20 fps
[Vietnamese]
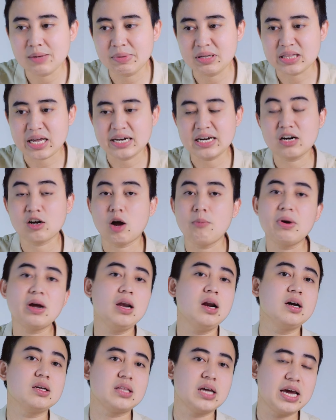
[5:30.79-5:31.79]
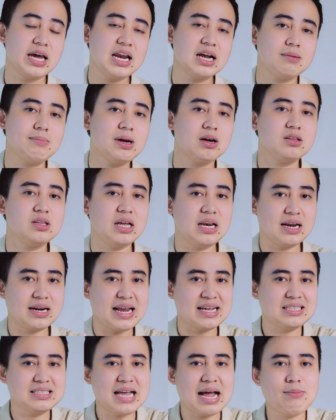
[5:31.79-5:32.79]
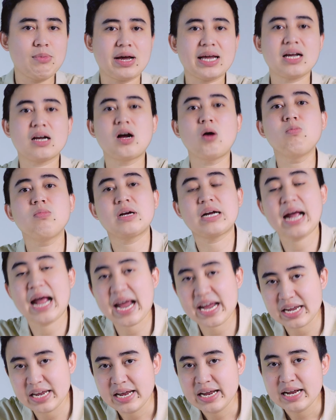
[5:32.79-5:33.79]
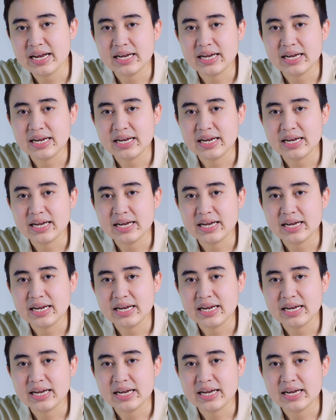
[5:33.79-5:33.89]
thì mình thấy rằng có một cái lợi thế là các bạn có thể là đánh giá một cách công khai